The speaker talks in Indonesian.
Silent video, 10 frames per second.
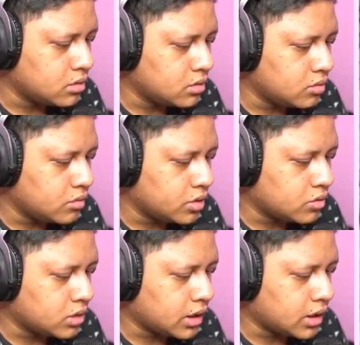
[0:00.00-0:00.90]
Wah
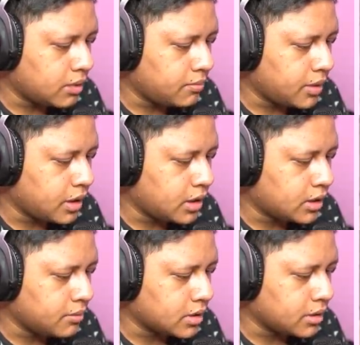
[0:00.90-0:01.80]
ikutan apa kalian
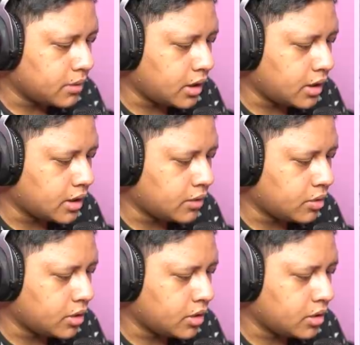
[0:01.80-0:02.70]
tembak tembakan ya,
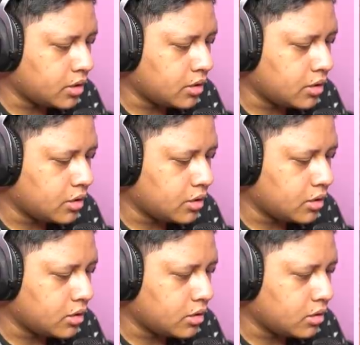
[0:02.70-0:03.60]
woi
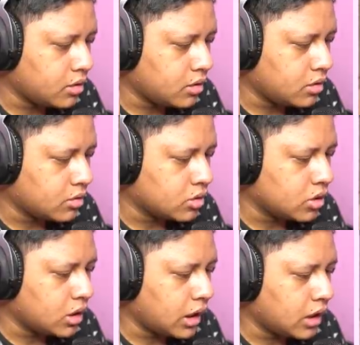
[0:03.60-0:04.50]

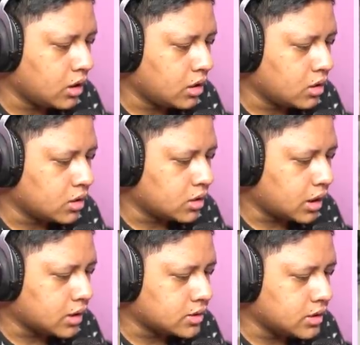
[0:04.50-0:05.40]
Gila Kita
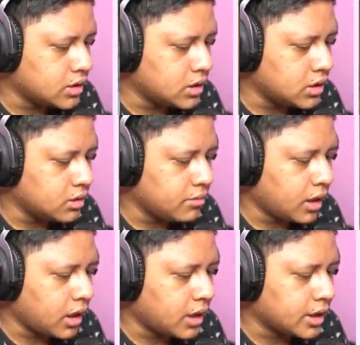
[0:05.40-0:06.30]
kesini
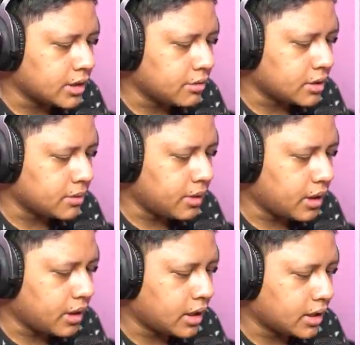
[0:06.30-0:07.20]
belakang ada yang
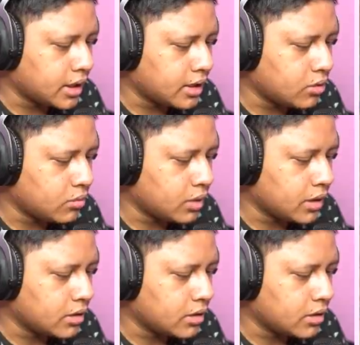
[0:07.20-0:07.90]
tembak-tembakan nggak ada obat